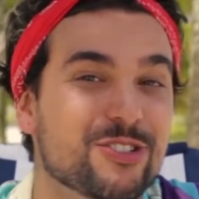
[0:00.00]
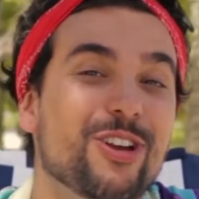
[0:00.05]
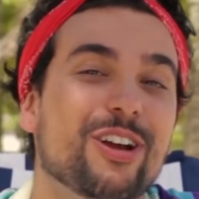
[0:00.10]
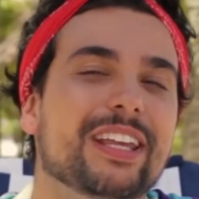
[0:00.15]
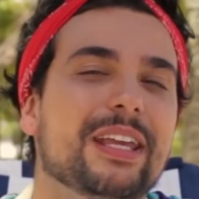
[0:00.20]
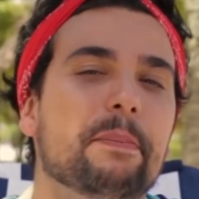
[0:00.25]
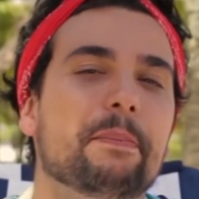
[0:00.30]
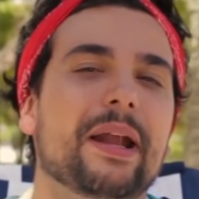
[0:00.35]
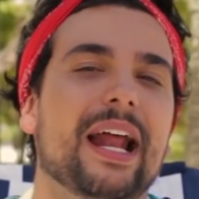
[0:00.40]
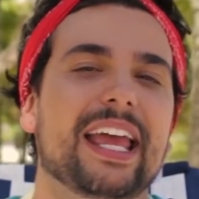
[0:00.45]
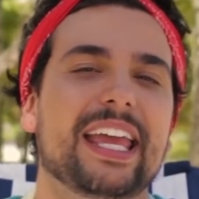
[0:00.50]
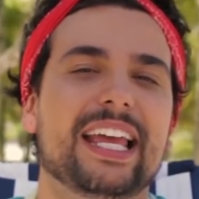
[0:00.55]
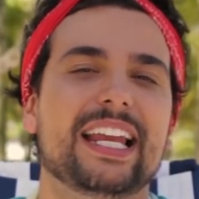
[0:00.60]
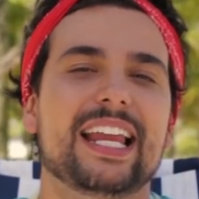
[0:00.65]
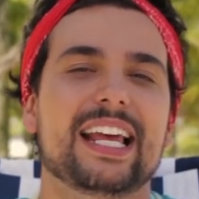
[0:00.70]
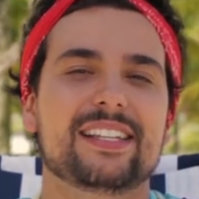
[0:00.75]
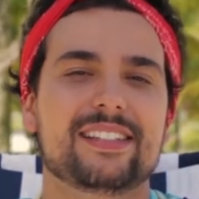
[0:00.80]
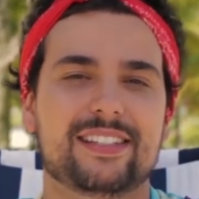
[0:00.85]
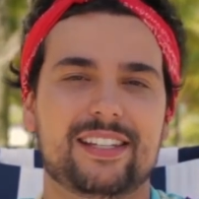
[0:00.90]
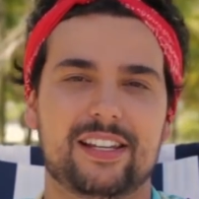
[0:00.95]
Só que para
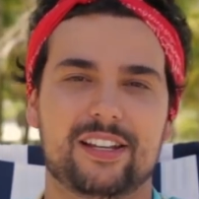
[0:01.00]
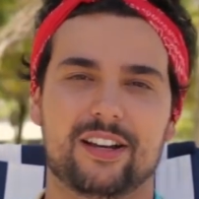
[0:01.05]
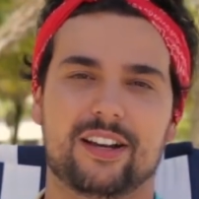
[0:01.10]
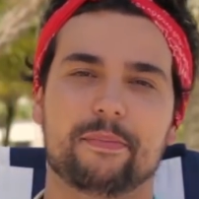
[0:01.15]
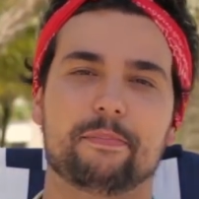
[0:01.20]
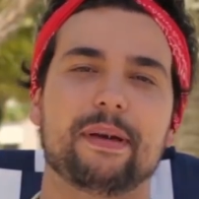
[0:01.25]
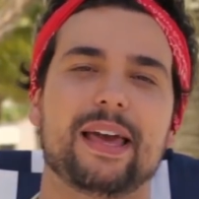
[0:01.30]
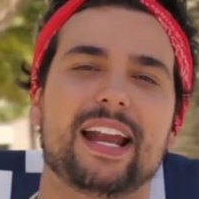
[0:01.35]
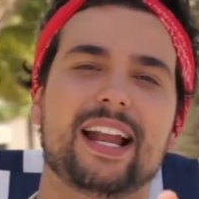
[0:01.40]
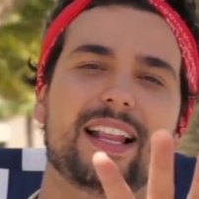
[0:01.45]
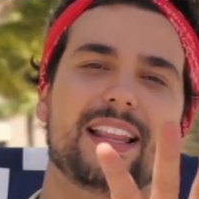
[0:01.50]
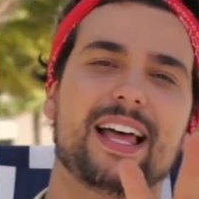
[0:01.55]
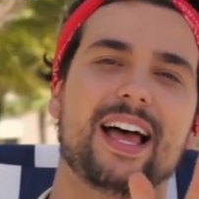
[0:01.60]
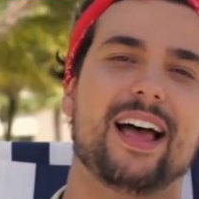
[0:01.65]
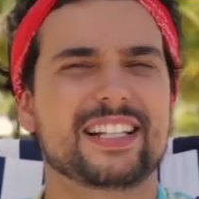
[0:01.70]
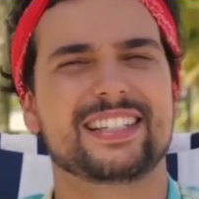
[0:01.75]
ele é assim, ó, pera lá.